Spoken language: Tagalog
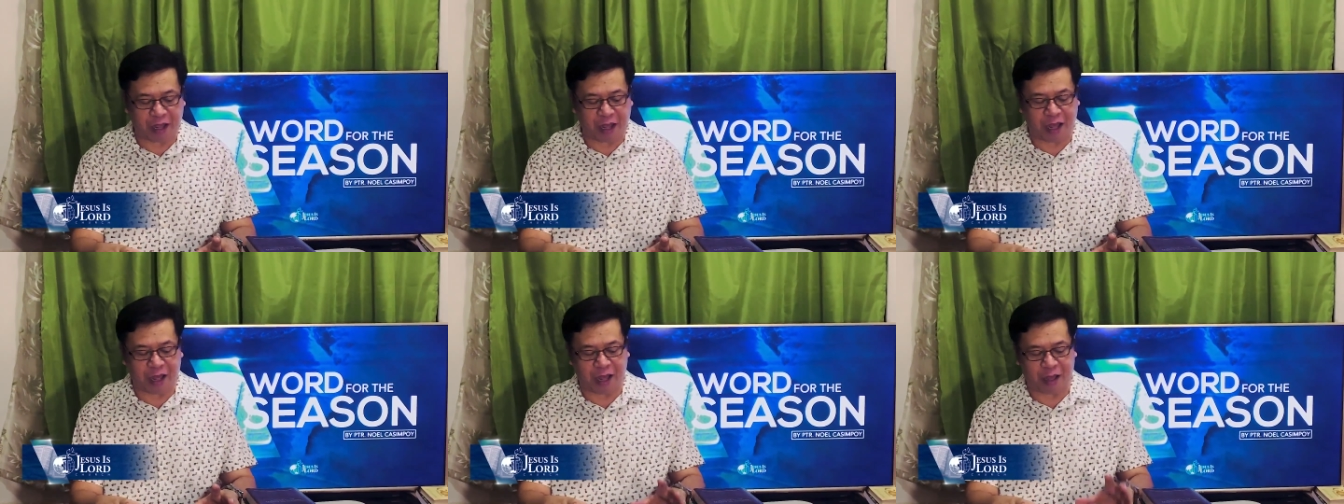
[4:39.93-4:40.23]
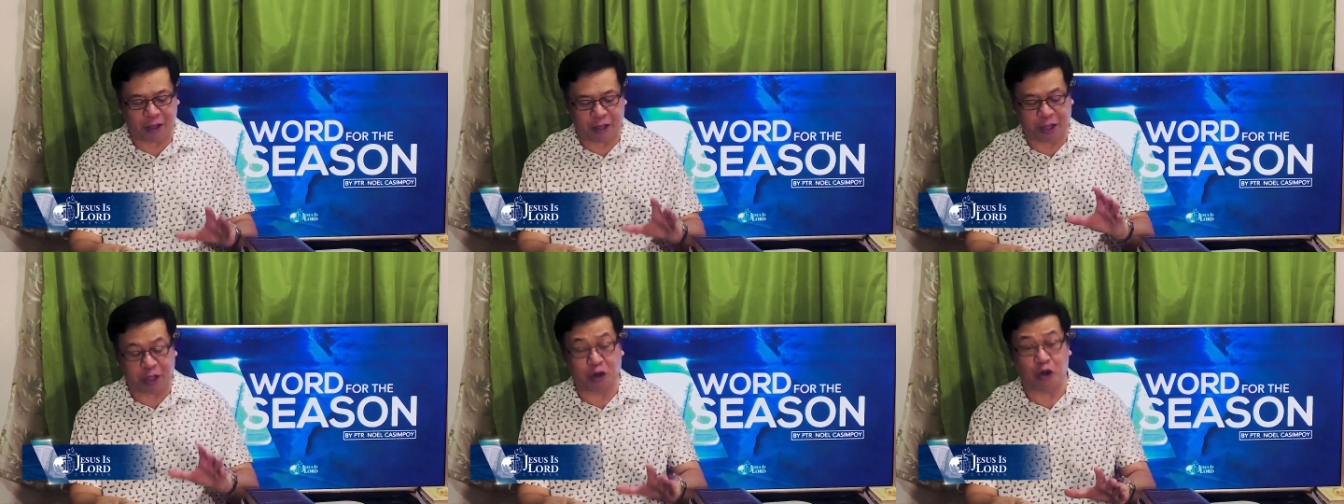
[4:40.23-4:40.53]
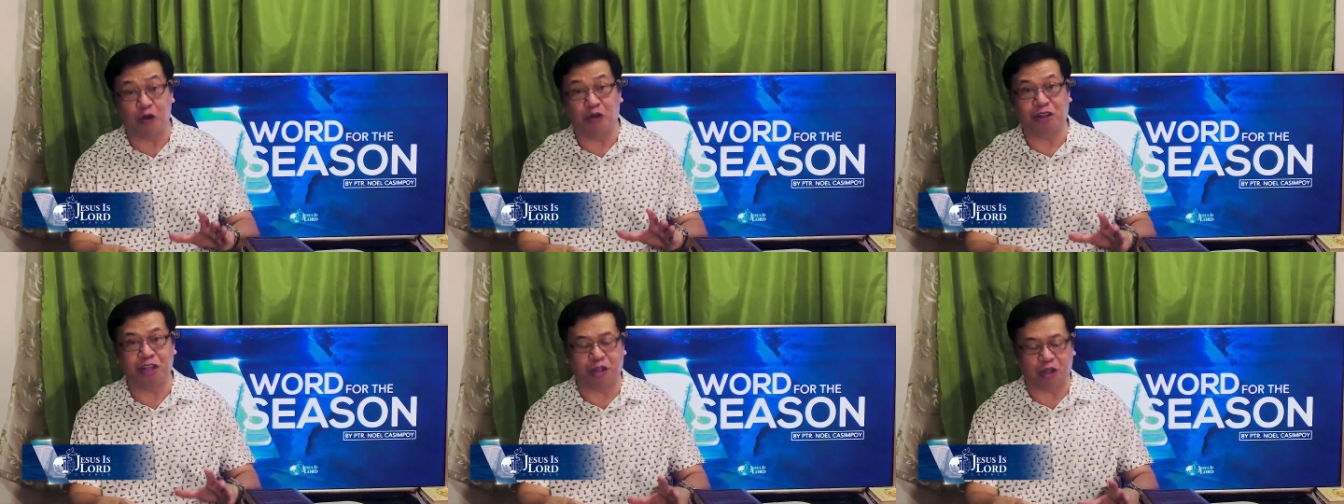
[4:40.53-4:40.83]
uh,
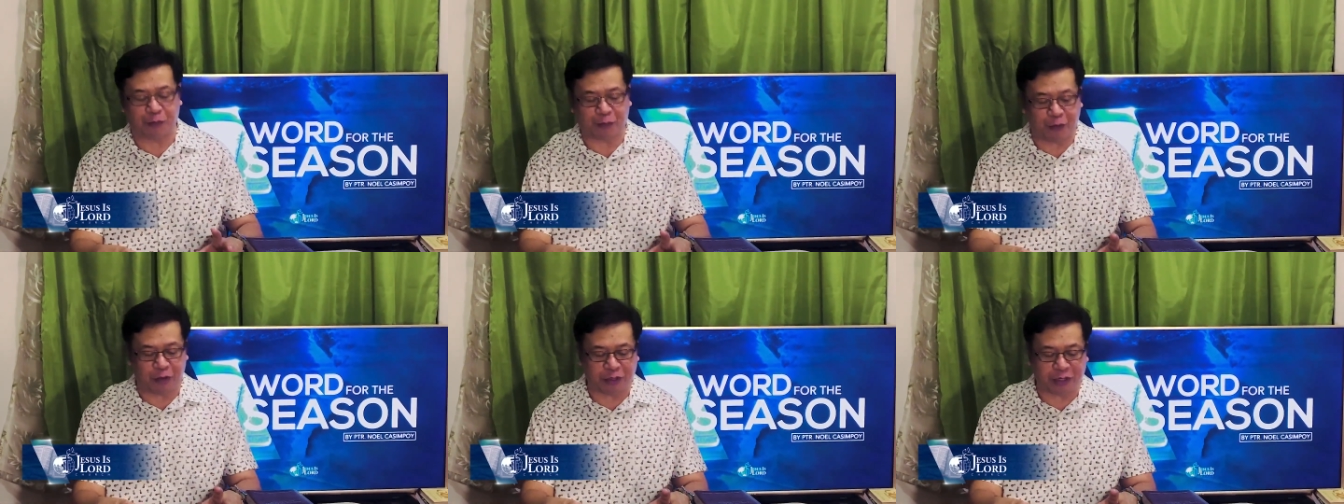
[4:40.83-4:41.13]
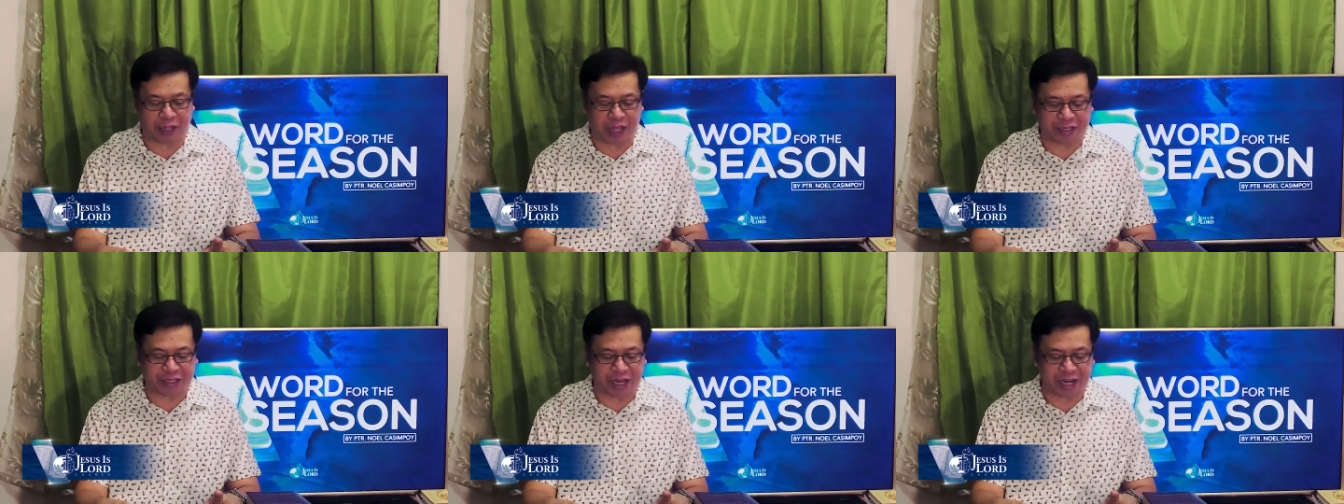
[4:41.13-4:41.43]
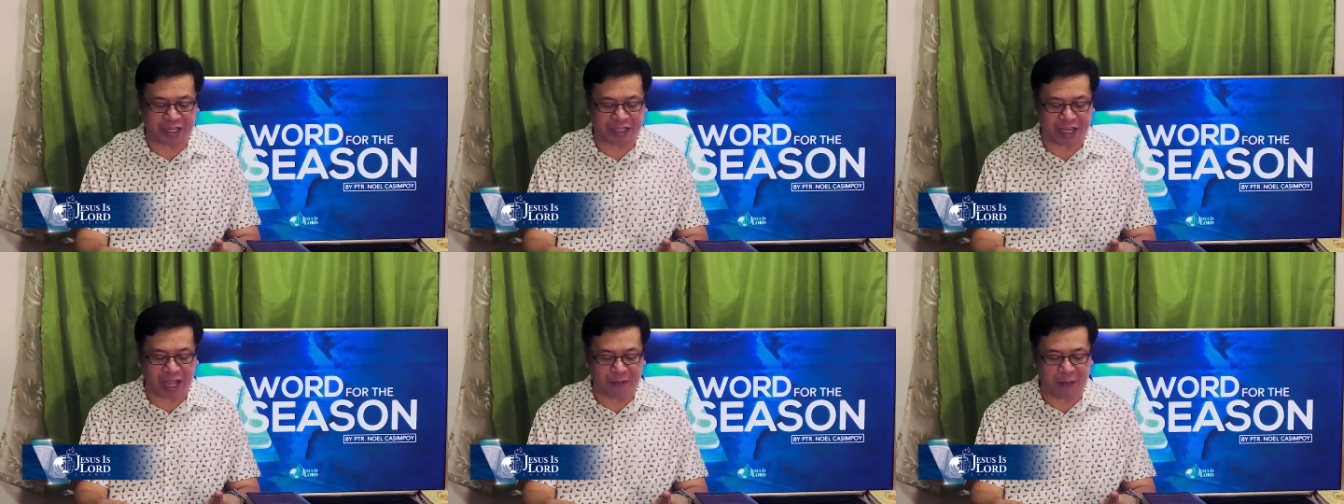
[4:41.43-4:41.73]
i-quote ito pong uh,
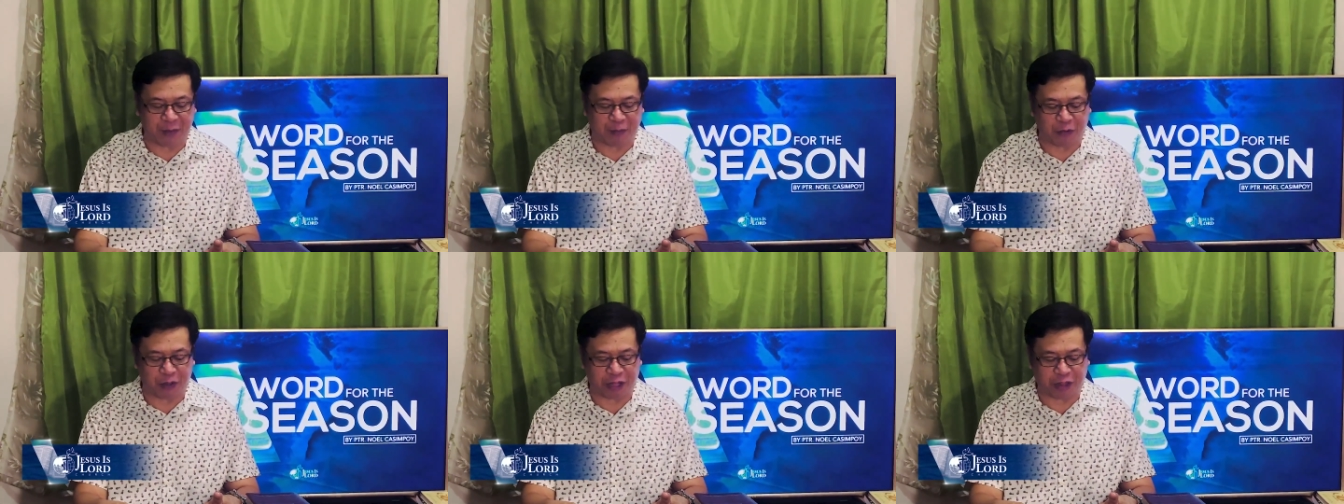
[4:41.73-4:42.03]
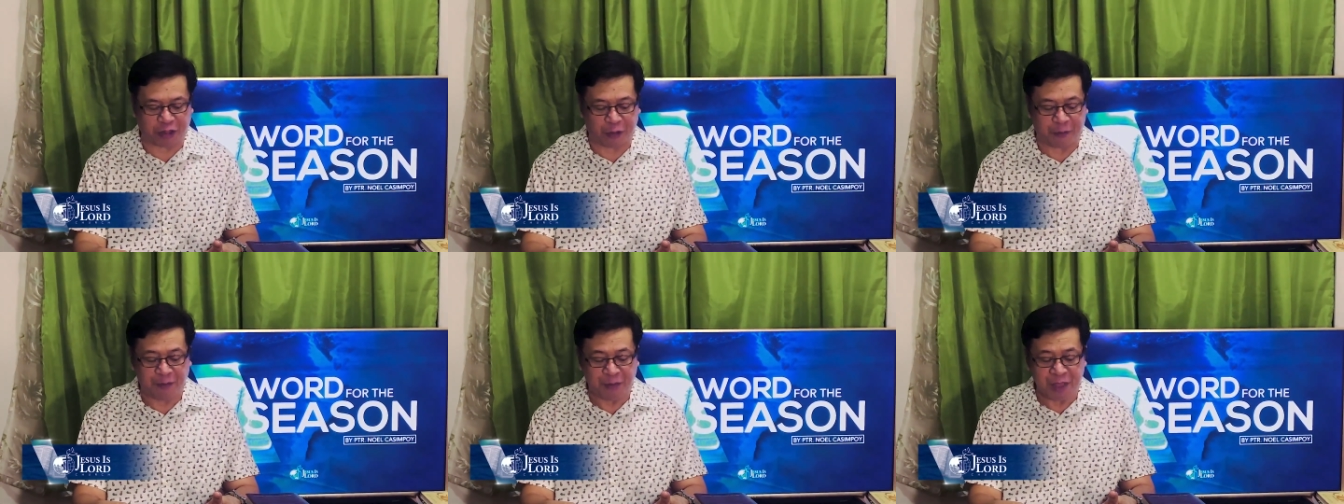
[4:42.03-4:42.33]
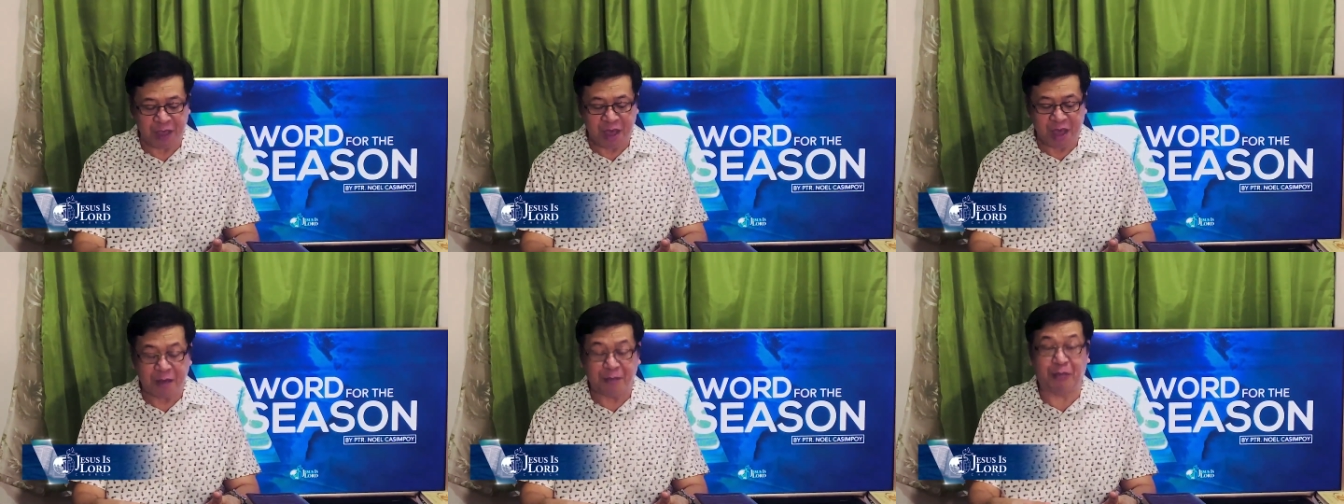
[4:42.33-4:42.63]
sinasabi po rito.
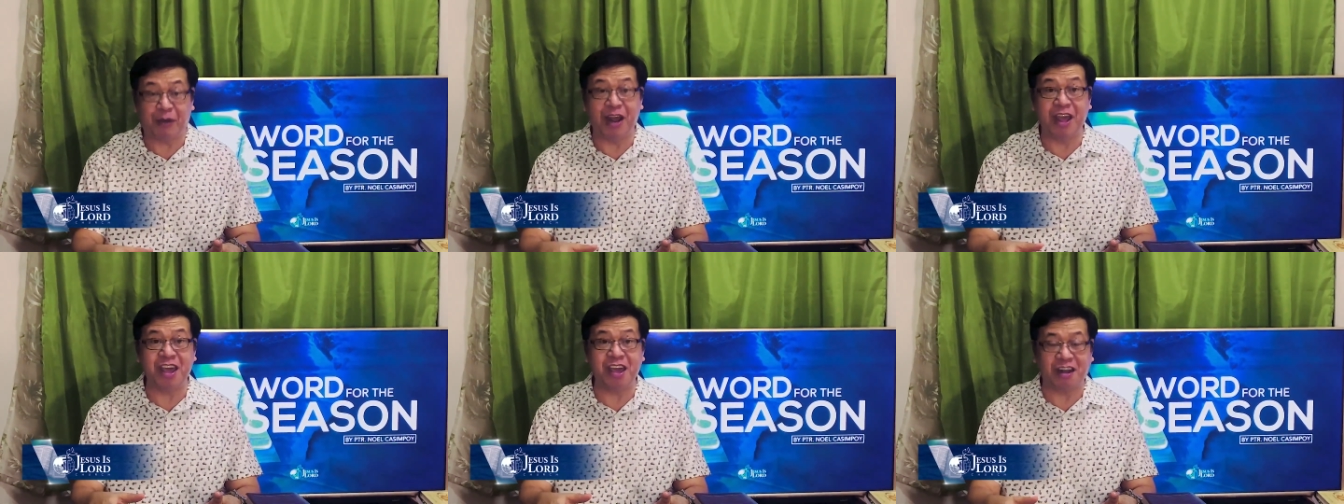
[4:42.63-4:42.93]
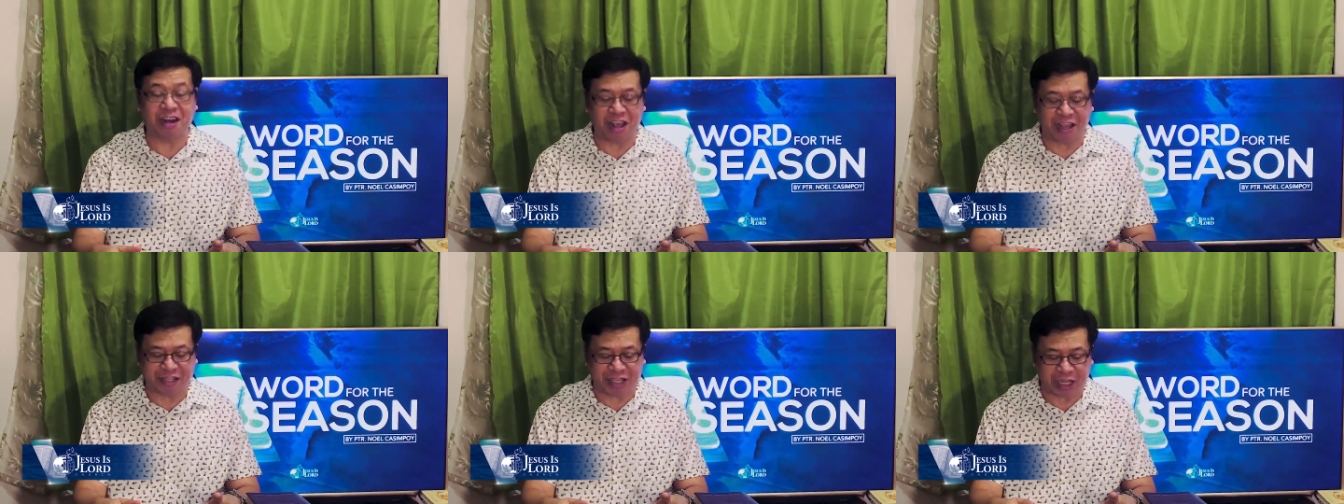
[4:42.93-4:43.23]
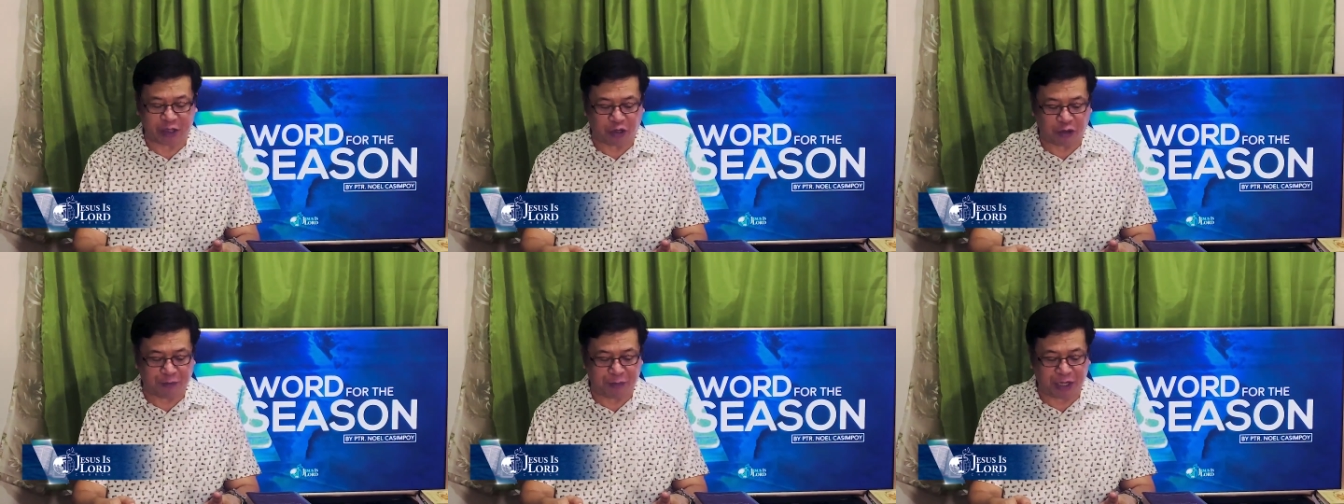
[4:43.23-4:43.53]
Prayer is a
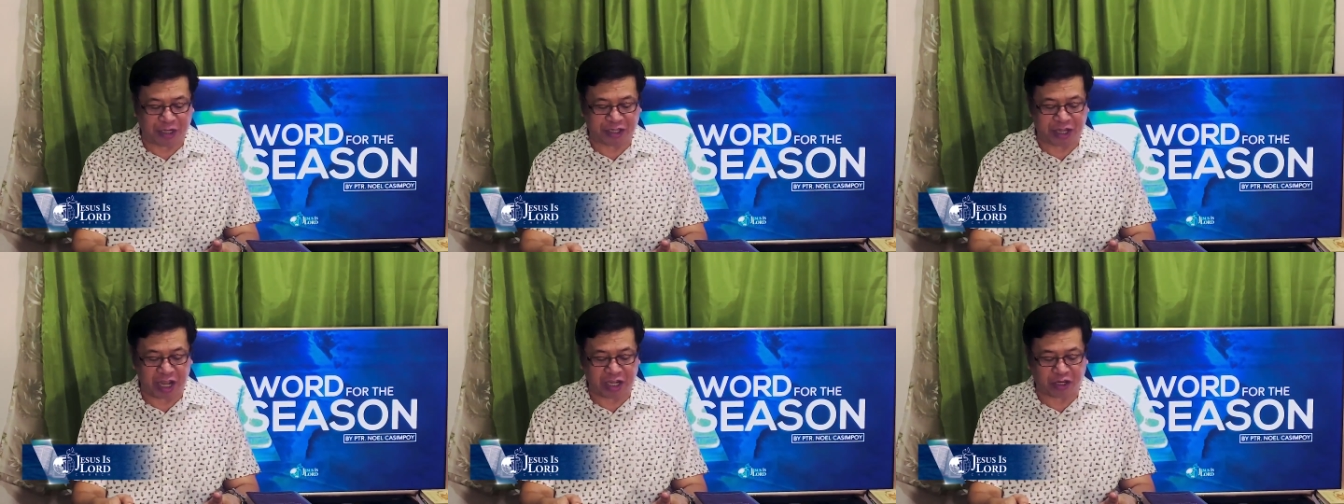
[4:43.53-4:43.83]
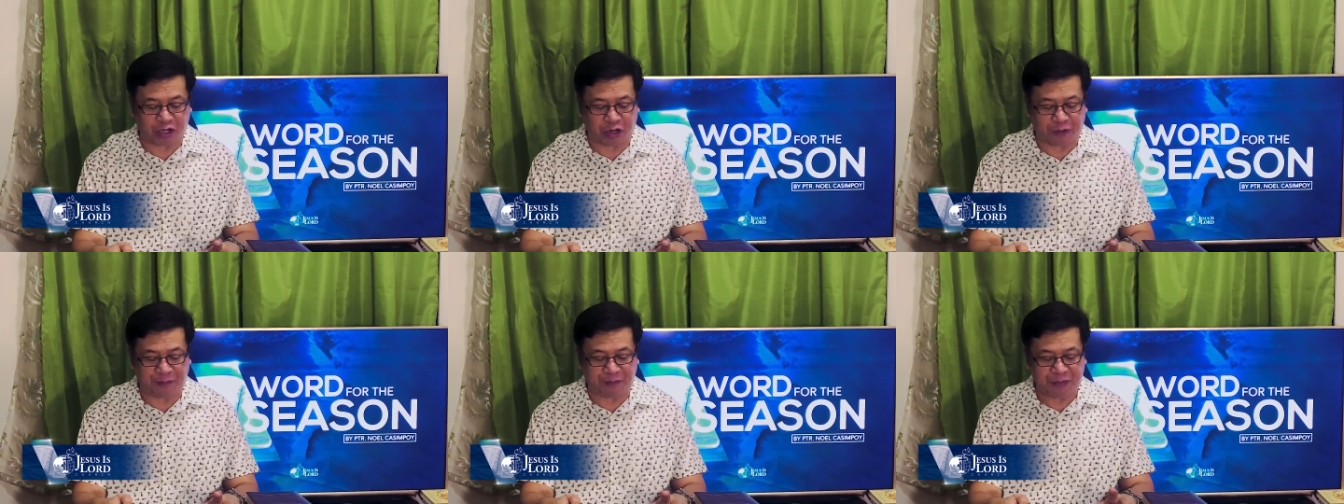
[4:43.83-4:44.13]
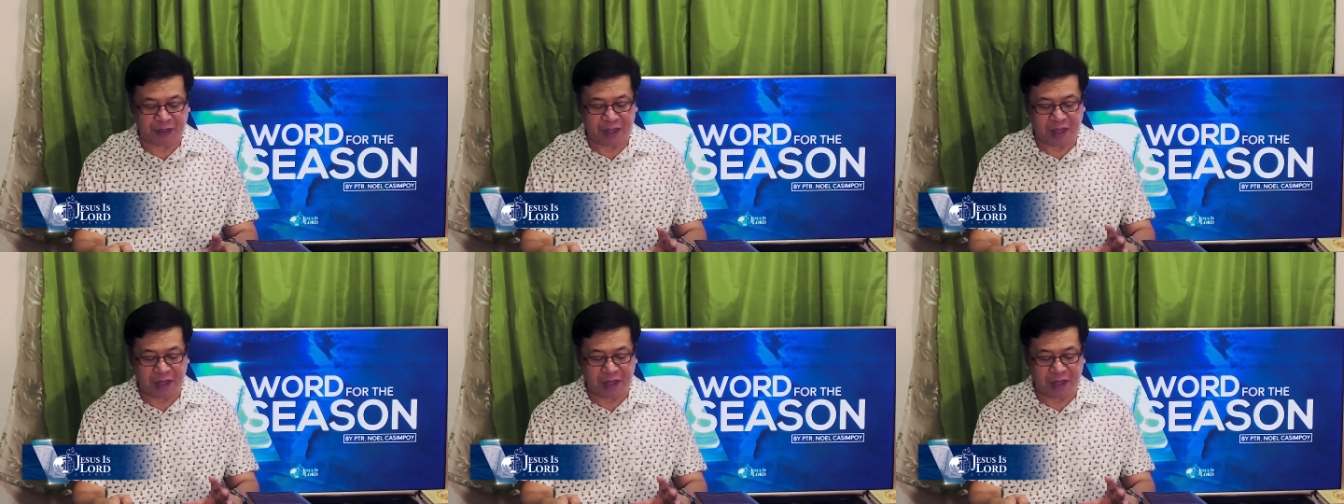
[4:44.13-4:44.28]
conversation.